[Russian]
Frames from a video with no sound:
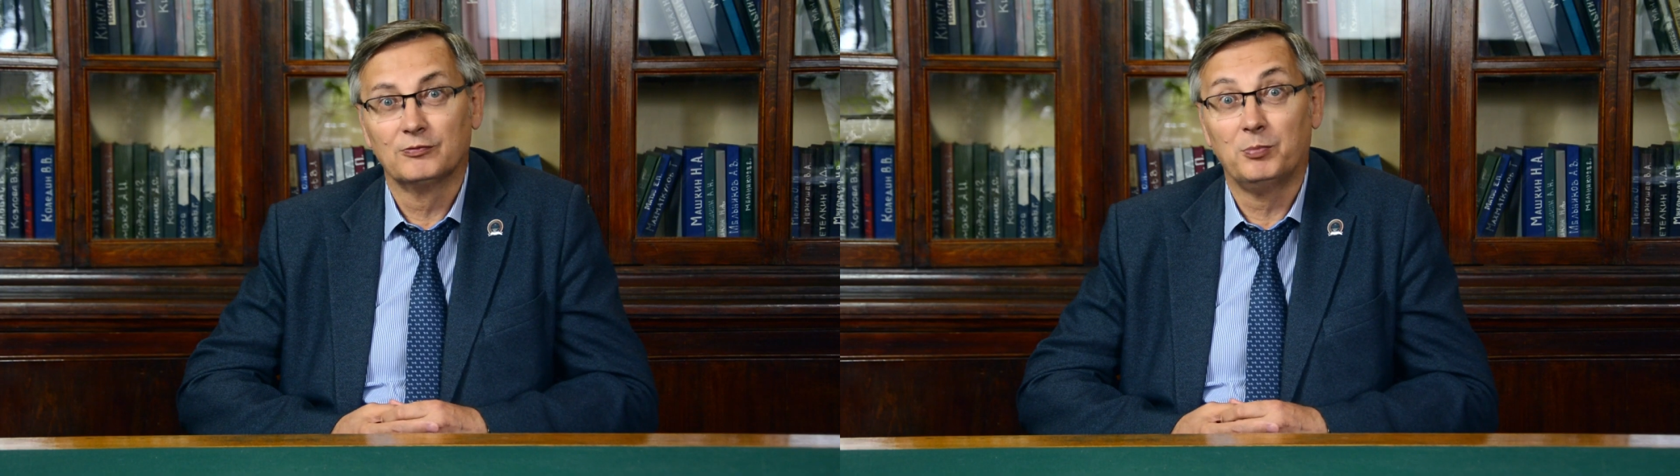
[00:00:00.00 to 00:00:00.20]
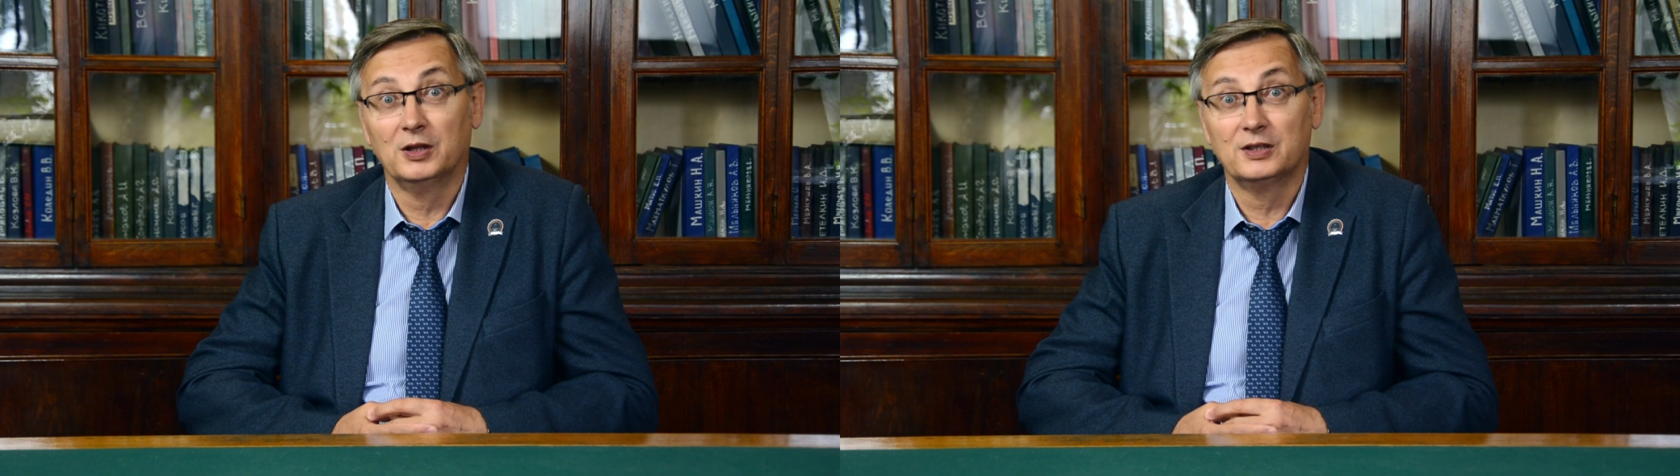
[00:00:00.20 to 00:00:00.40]

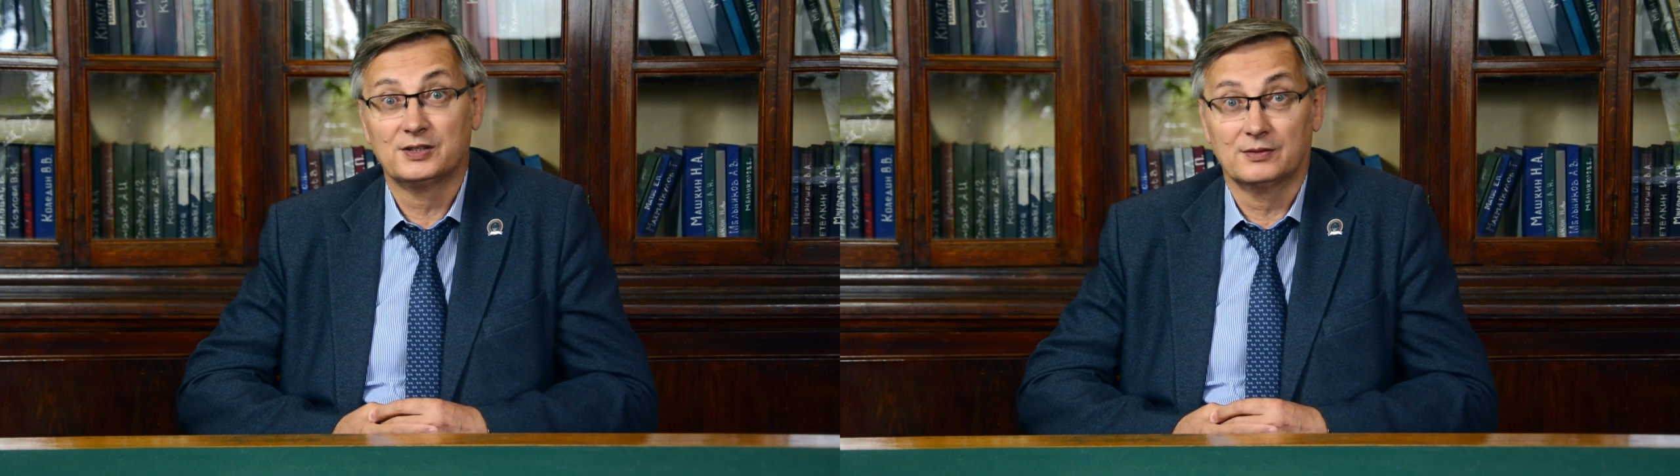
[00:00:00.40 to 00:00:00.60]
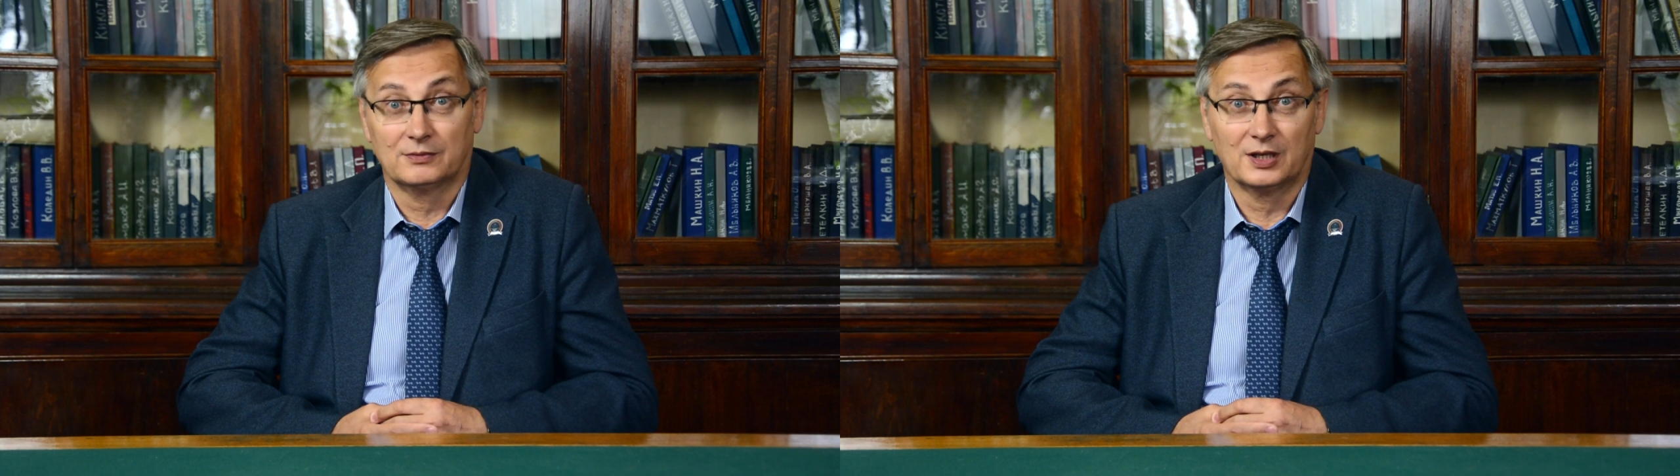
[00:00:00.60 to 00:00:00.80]
вполне
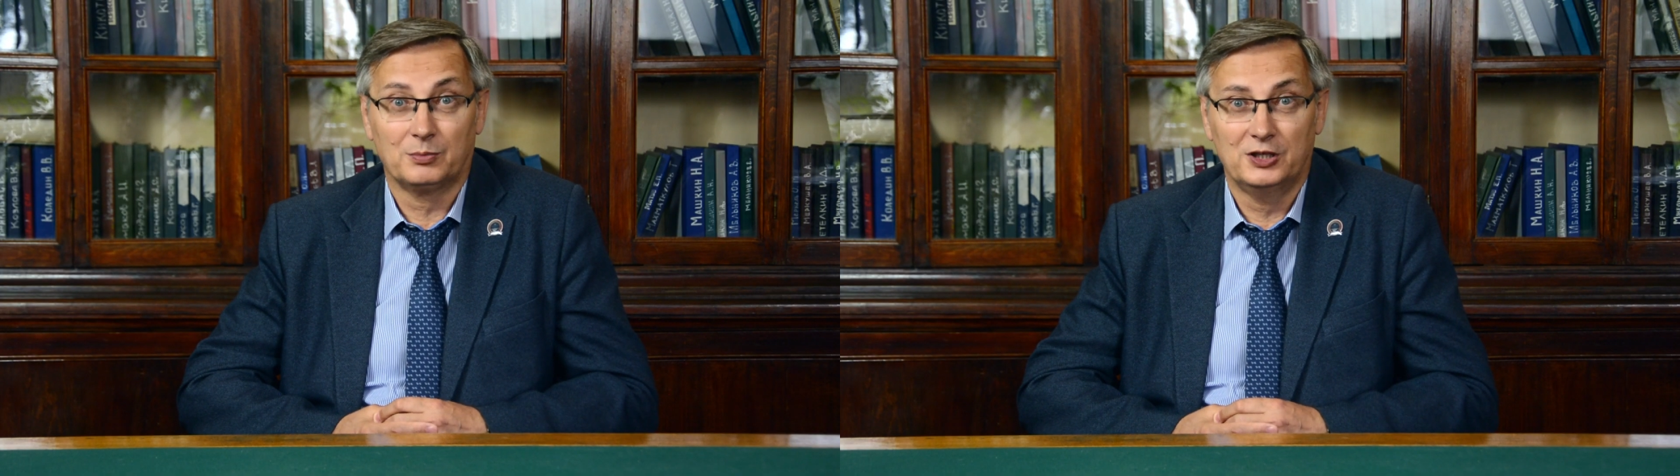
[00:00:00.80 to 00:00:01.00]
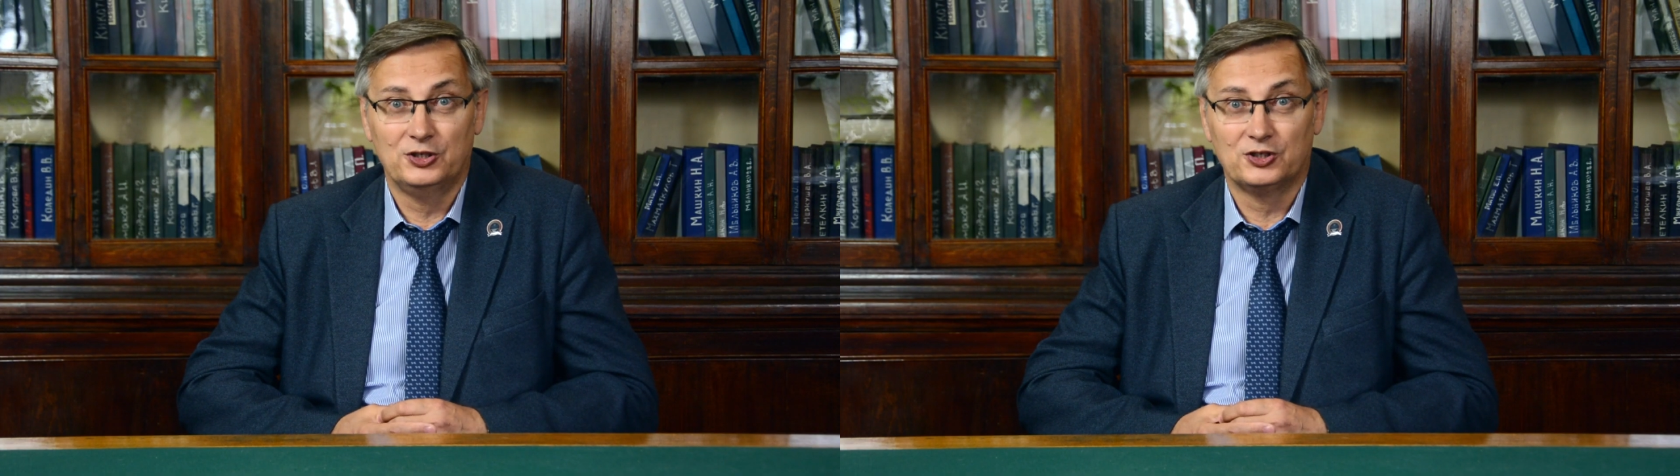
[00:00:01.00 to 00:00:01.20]

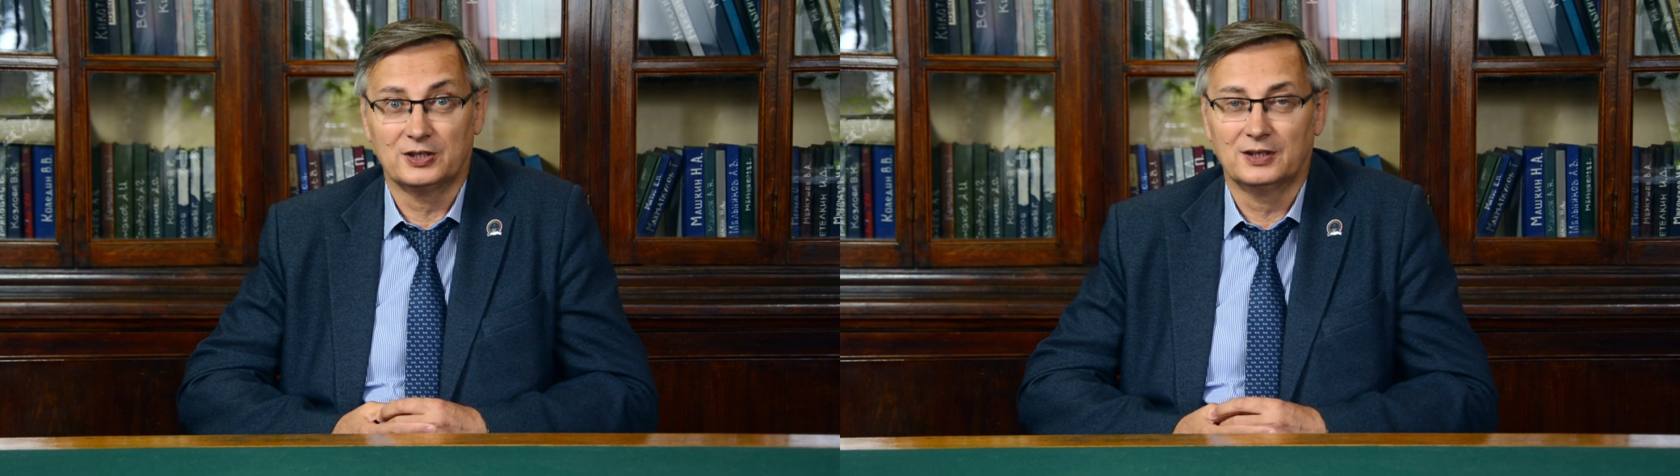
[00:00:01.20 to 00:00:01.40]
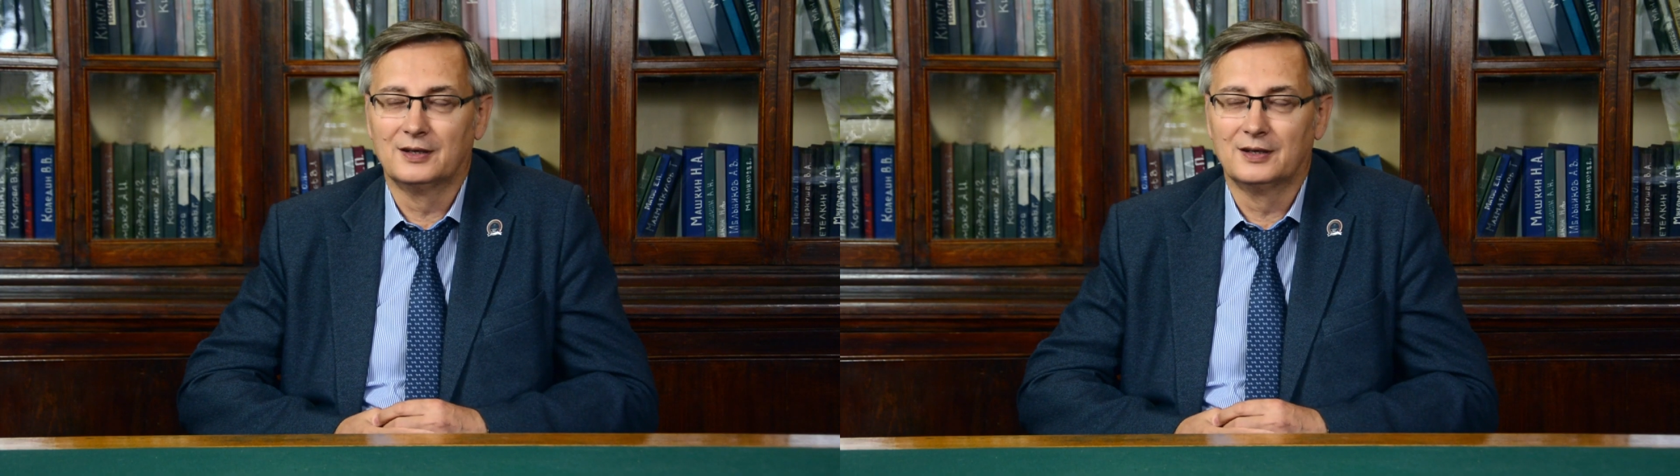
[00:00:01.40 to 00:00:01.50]
гармоничный.